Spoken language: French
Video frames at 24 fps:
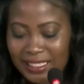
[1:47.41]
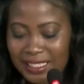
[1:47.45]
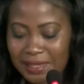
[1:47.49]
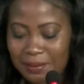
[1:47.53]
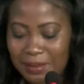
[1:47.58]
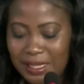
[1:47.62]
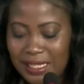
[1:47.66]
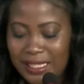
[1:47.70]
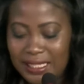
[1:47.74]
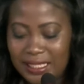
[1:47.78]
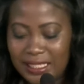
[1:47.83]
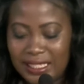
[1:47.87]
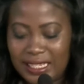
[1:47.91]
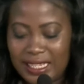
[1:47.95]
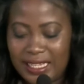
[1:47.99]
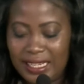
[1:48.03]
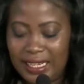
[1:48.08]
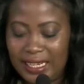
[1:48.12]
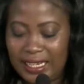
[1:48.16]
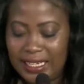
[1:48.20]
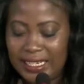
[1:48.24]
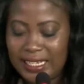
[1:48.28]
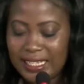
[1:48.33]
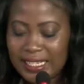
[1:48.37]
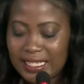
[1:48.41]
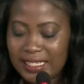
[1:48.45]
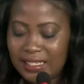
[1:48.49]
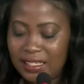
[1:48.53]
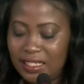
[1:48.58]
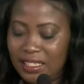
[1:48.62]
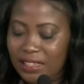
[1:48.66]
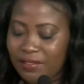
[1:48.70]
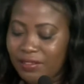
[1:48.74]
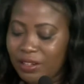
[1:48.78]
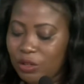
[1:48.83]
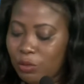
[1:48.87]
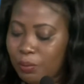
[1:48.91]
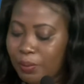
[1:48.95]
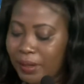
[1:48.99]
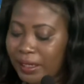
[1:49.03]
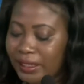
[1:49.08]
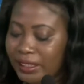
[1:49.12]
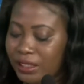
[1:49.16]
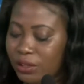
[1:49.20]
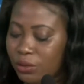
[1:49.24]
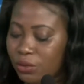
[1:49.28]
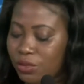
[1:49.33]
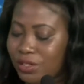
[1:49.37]
qui est médecin généraliste, qui va nous
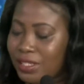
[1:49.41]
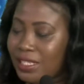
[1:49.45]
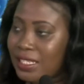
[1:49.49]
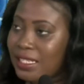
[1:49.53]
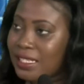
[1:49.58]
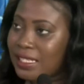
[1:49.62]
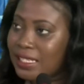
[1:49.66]
parler de ces